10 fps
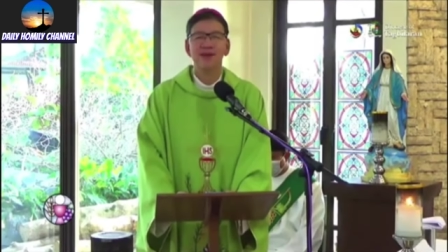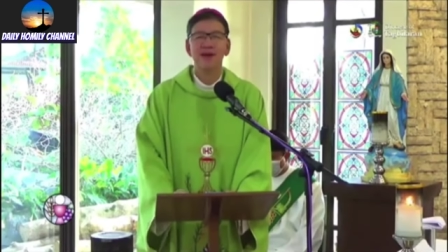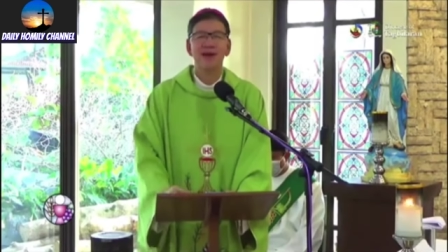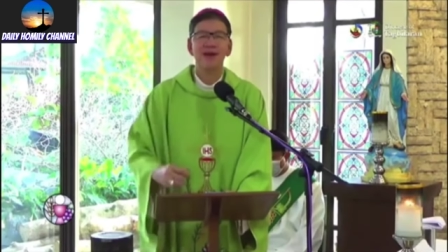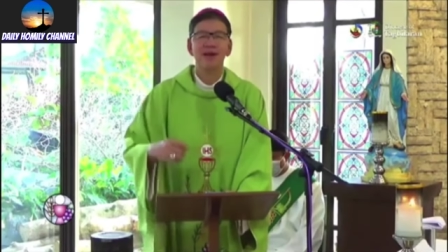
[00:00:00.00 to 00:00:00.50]

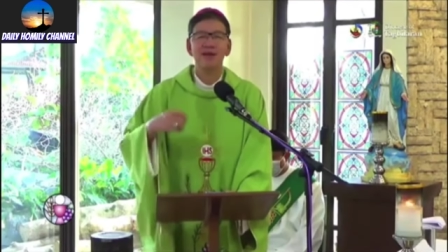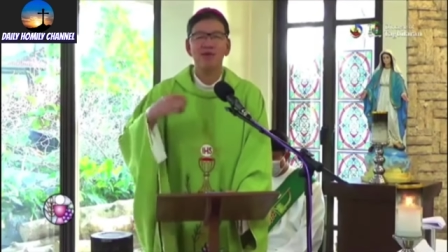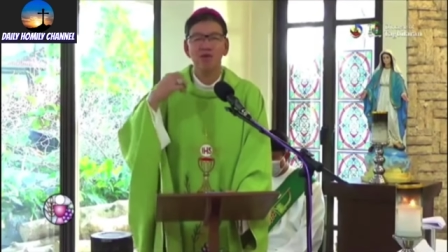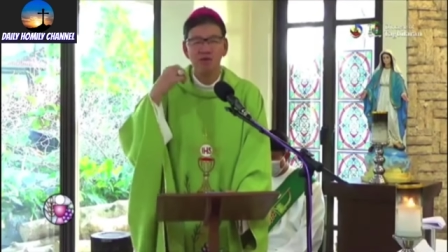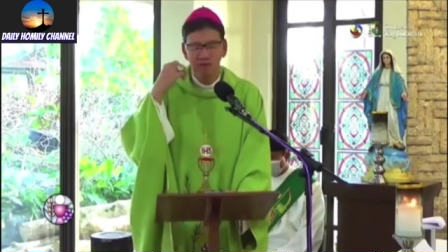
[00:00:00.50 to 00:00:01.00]
Kinahanglan
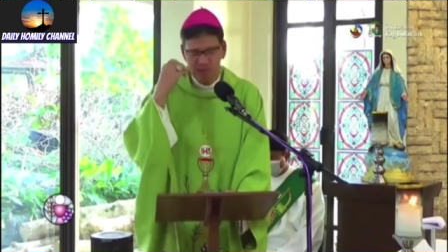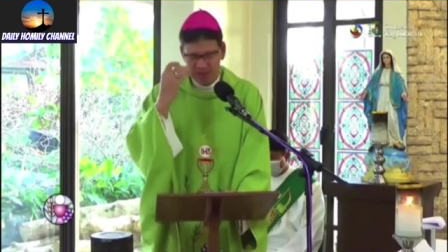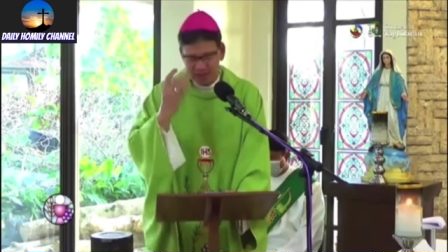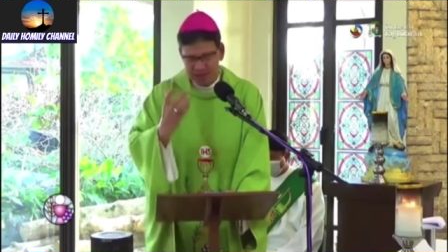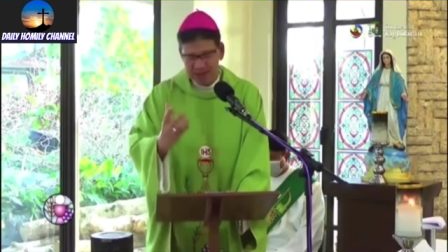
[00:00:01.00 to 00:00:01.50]
og
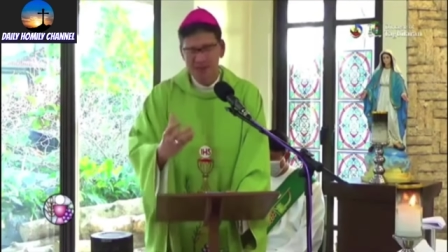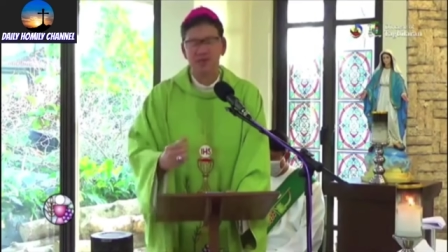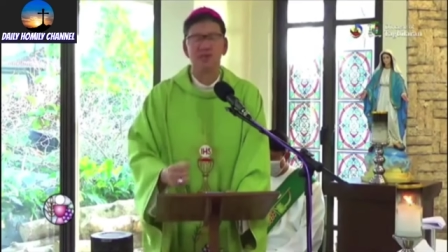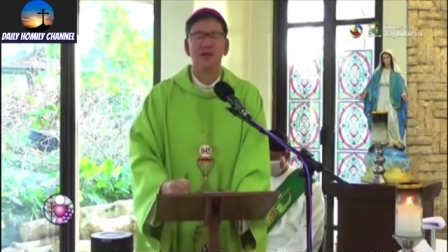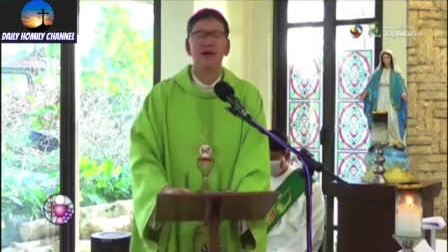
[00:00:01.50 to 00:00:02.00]

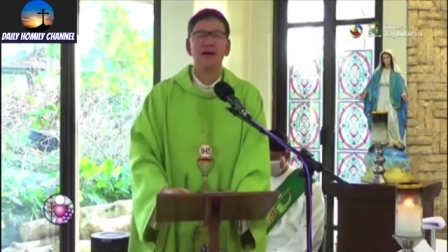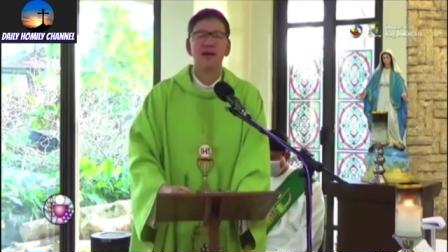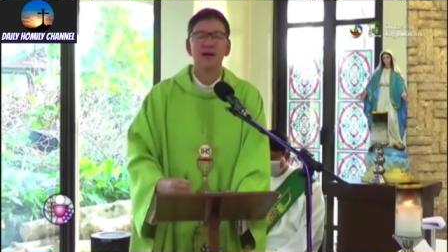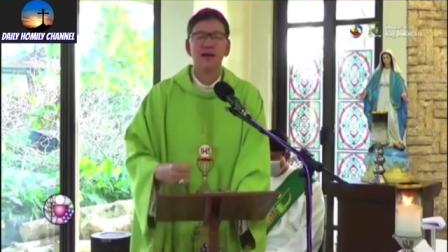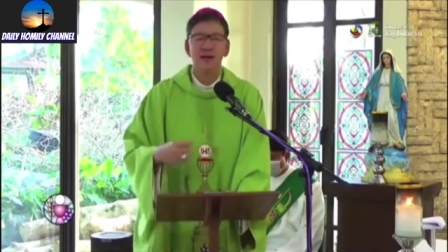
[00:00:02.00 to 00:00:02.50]
pasensya
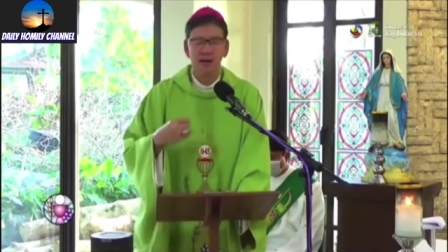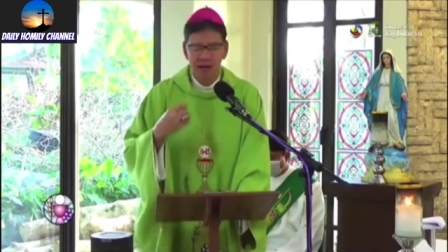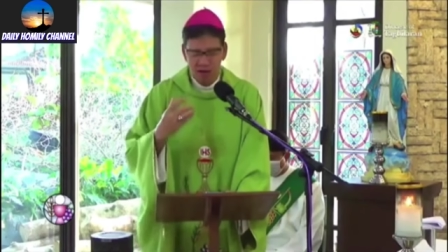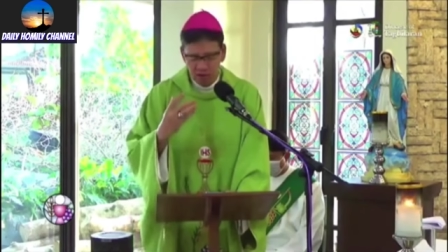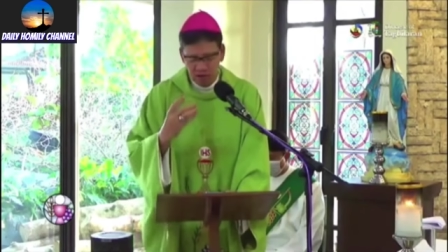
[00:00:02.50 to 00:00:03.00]

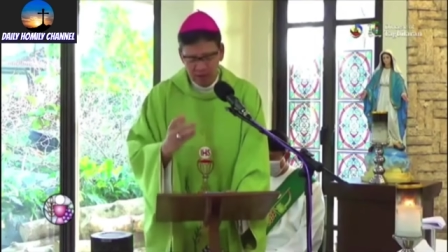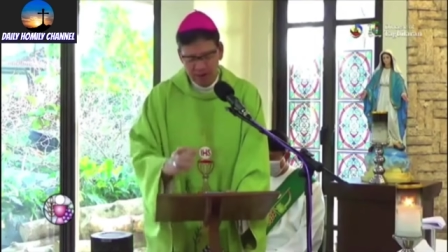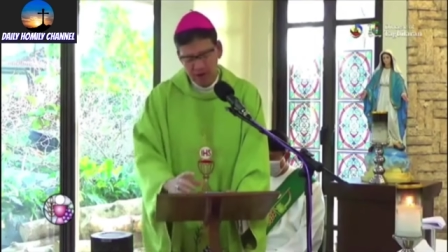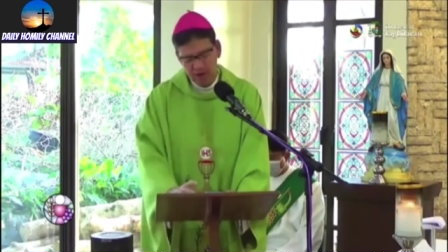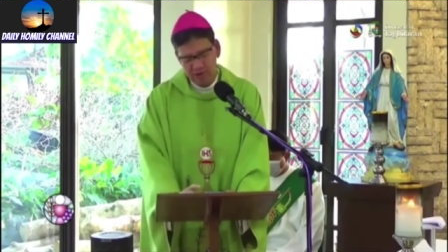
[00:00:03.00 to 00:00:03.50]
dako nga
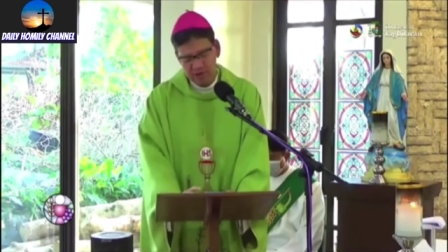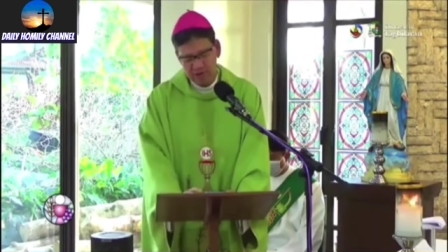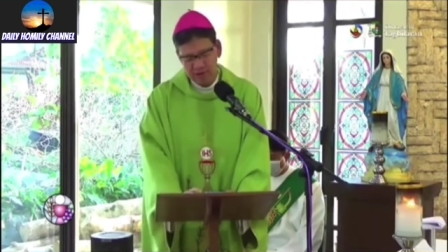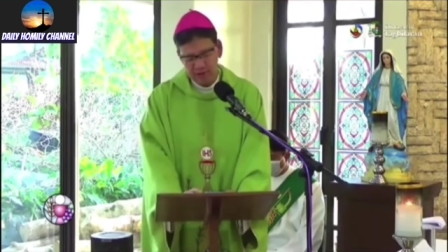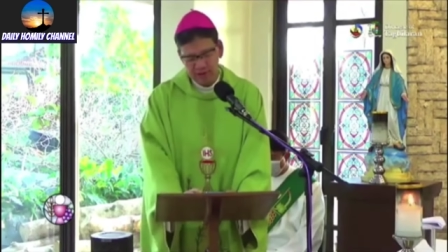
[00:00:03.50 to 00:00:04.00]
panahon
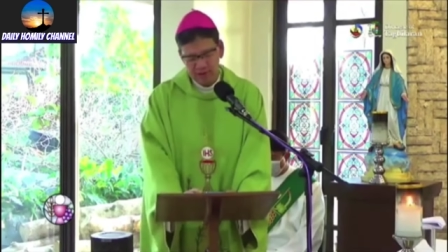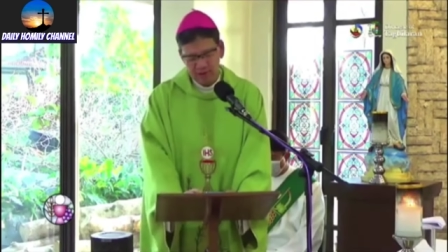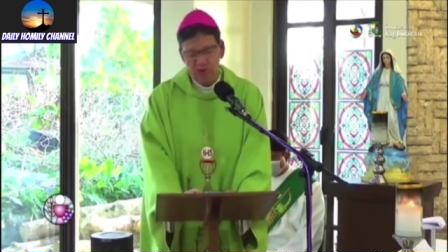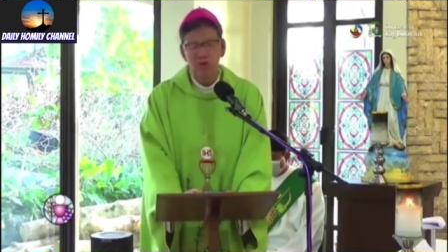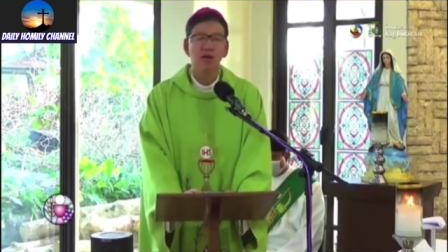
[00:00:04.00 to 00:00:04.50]

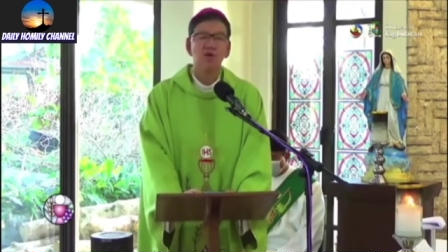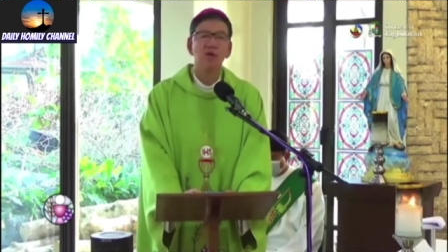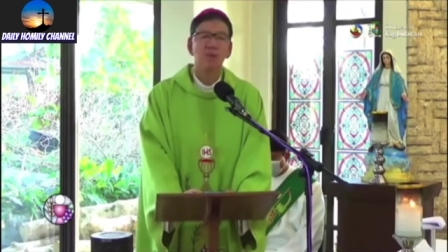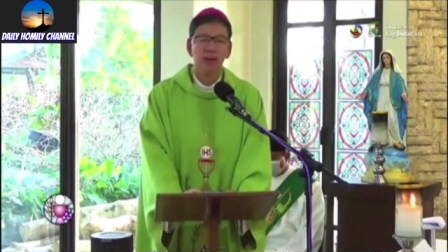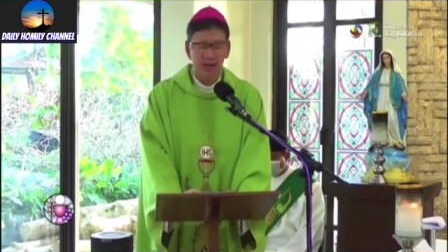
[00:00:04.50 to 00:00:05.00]
og dako
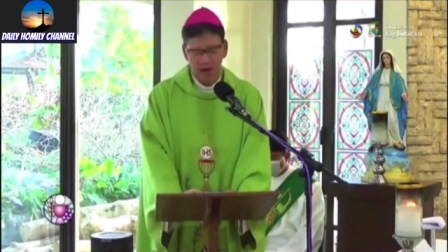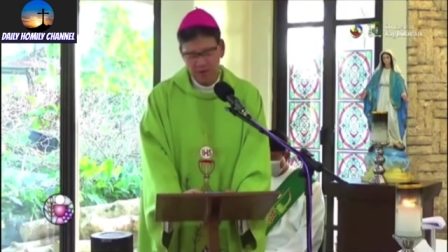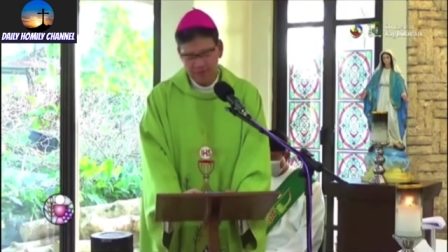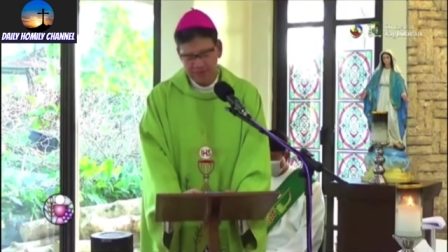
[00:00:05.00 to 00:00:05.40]
nga pailo.